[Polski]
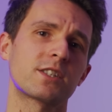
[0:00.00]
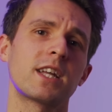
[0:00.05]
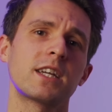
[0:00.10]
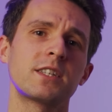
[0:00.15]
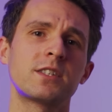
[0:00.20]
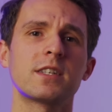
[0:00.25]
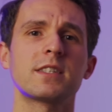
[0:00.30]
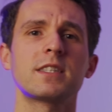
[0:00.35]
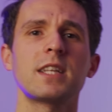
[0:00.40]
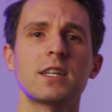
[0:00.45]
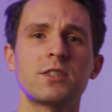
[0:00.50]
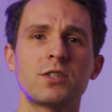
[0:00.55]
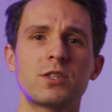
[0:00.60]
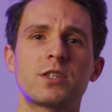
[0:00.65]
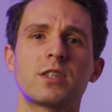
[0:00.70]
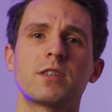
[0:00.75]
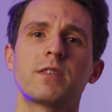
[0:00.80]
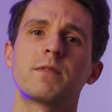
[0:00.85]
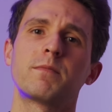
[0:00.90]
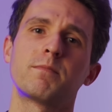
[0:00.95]
dajcie znać,
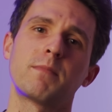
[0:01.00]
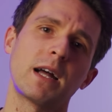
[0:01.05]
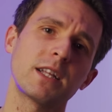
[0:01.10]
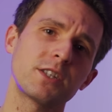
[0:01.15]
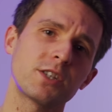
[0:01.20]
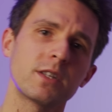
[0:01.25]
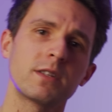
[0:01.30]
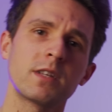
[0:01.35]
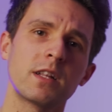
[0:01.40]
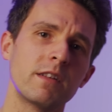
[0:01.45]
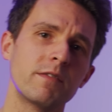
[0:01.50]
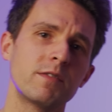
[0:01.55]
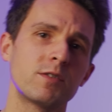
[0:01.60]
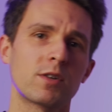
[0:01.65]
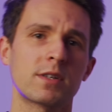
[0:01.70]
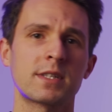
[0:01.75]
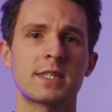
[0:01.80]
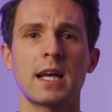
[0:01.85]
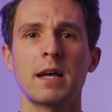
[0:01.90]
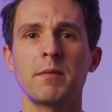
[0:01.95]
czy macie
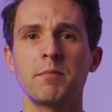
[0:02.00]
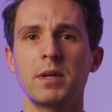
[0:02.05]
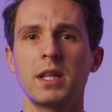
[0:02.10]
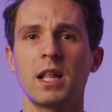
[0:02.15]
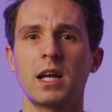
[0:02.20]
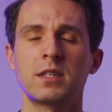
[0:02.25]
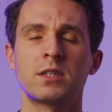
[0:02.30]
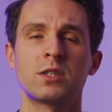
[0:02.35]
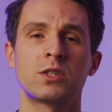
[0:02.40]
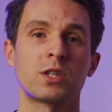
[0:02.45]
telewizor z Ambilight,